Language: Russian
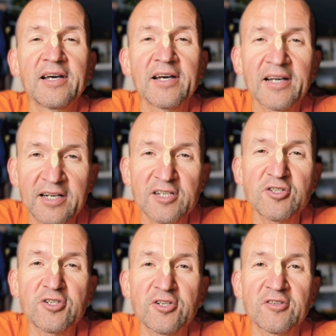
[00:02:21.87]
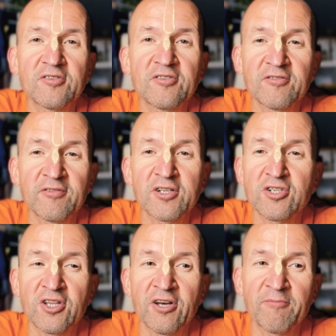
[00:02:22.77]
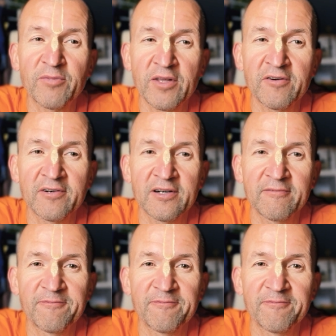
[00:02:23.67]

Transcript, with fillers: «Каришья вачанам тава».